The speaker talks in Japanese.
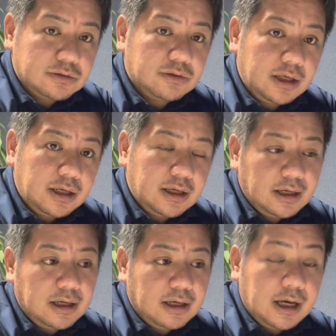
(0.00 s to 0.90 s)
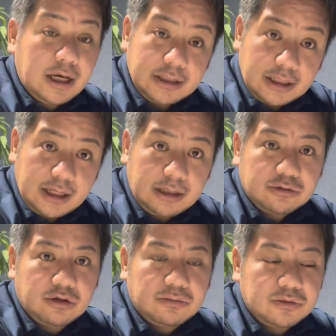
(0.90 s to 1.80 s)
ね、えー、範囲内である
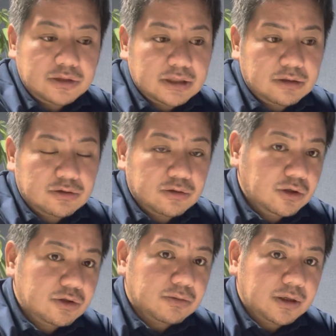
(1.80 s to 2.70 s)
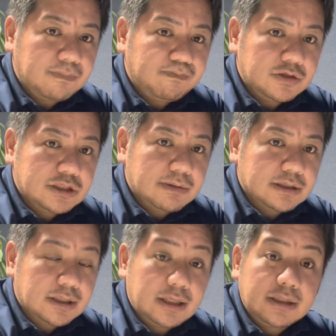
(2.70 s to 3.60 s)
とは思うんですけどそれよりもね一番
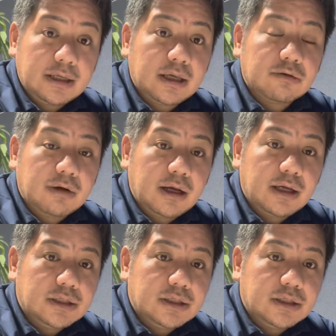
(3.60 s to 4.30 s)
最低限は